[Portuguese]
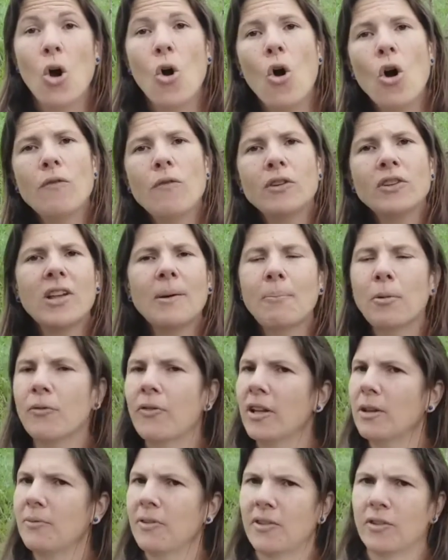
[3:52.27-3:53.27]
Ou você
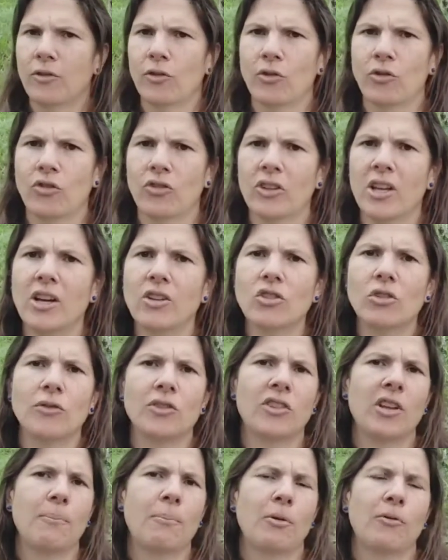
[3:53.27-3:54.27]
aproveita para fazer seu descanso, ou
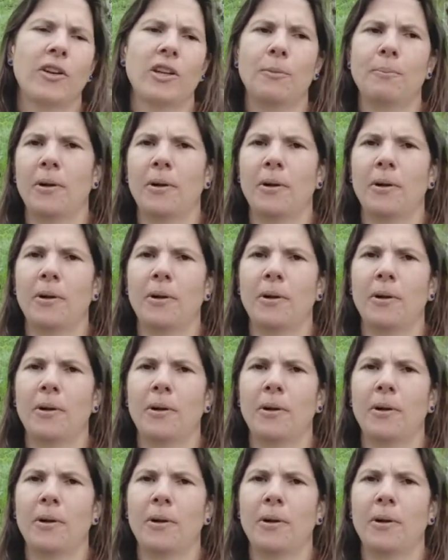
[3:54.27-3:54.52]
você aproveita